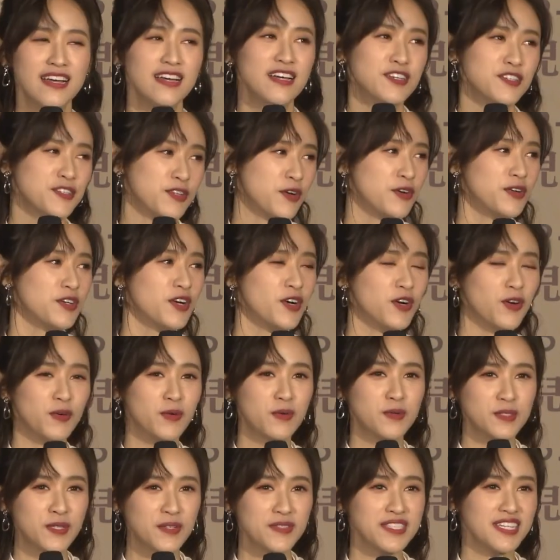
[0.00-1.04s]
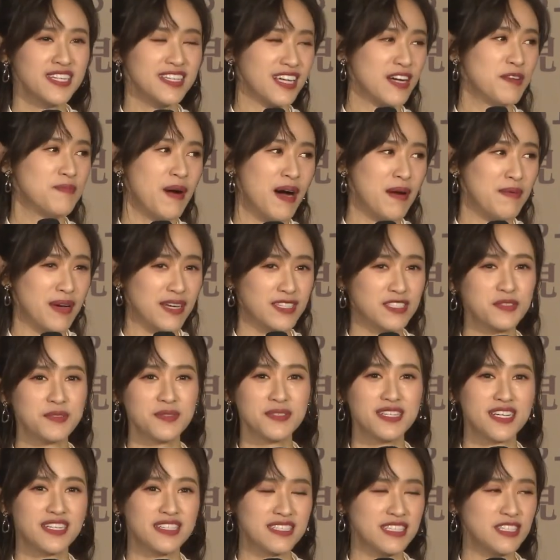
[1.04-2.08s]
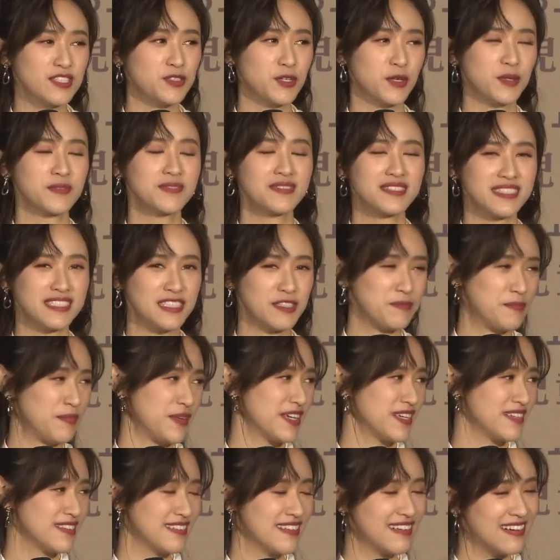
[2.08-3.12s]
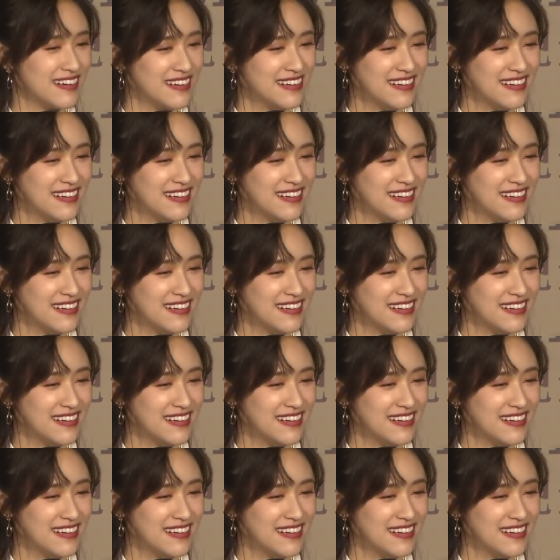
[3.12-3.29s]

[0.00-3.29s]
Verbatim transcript: 拥有吴宗宪当爸爸是不是也是一种疾病呢？